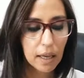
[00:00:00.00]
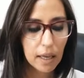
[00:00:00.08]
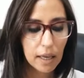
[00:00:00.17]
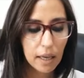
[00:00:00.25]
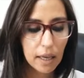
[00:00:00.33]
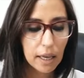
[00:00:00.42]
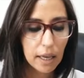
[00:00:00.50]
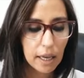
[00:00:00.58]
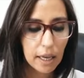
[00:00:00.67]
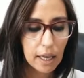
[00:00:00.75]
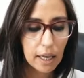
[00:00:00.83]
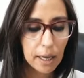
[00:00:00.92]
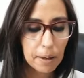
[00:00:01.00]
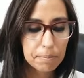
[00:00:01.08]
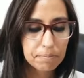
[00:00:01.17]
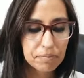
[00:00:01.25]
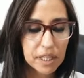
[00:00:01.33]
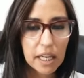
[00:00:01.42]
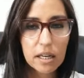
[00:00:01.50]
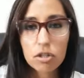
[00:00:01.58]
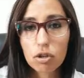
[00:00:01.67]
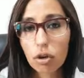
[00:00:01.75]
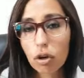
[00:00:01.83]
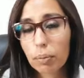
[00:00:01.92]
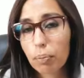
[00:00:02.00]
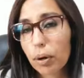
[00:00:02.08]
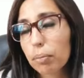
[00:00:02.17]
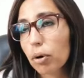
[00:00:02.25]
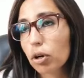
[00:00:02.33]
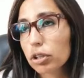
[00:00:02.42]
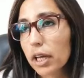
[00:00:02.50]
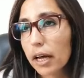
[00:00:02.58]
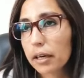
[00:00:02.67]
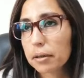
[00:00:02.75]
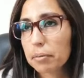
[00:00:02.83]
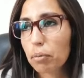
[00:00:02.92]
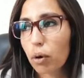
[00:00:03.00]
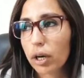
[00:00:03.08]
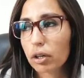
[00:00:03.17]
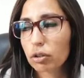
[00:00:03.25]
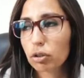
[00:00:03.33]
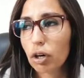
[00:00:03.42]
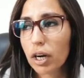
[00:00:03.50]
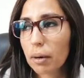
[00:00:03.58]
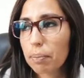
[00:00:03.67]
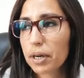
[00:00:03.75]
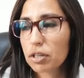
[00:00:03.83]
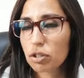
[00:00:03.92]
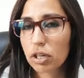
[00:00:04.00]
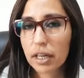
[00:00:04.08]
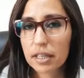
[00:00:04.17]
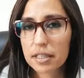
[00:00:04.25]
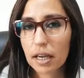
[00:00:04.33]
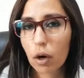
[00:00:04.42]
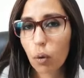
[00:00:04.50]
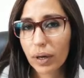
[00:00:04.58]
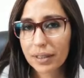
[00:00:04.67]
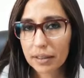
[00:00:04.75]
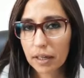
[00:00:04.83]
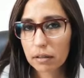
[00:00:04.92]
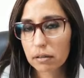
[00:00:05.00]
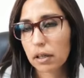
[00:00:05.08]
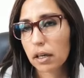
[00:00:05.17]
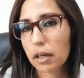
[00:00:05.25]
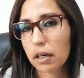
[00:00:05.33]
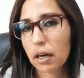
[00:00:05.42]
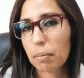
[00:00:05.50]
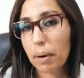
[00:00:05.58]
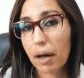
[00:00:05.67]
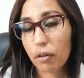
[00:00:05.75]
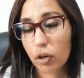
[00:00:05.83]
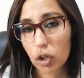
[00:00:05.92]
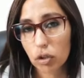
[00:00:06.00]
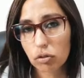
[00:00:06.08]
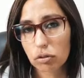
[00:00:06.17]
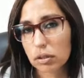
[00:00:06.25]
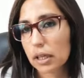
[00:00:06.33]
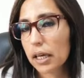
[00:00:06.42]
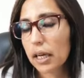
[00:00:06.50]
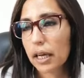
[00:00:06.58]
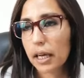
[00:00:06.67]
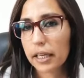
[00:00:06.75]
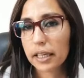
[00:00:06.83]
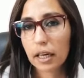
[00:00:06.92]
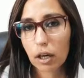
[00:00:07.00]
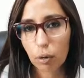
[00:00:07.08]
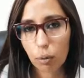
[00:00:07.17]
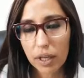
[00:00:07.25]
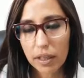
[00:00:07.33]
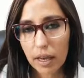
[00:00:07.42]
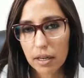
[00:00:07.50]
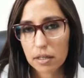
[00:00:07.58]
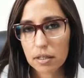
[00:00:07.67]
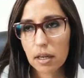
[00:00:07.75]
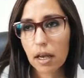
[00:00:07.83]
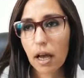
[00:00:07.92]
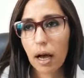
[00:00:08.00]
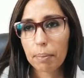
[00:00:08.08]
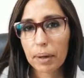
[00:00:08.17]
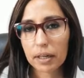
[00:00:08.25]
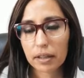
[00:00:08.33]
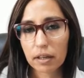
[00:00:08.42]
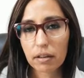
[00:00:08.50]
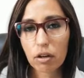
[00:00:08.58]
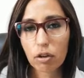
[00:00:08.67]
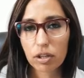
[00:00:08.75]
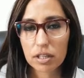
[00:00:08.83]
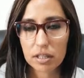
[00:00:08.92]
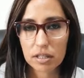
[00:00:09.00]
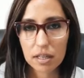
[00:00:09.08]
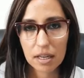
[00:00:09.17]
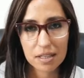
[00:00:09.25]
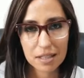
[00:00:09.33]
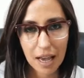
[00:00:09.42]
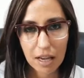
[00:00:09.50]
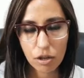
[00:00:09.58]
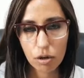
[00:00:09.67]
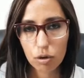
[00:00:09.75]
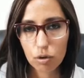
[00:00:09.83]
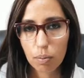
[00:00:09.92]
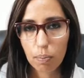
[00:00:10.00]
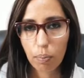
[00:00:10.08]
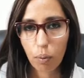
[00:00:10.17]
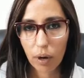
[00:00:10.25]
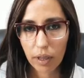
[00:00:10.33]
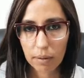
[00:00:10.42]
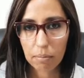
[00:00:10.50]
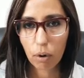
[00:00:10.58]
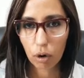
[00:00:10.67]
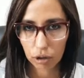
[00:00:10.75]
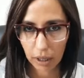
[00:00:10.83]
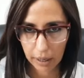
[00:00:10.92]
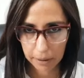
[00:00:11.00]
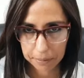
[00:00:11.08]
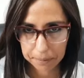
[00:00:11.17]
Mm. Eh, ¿Quiénes son los que pueden votar? Bueno, todas las personas que se encuentran en el padrón, incluidas a partir de los 16 años, pueden votar.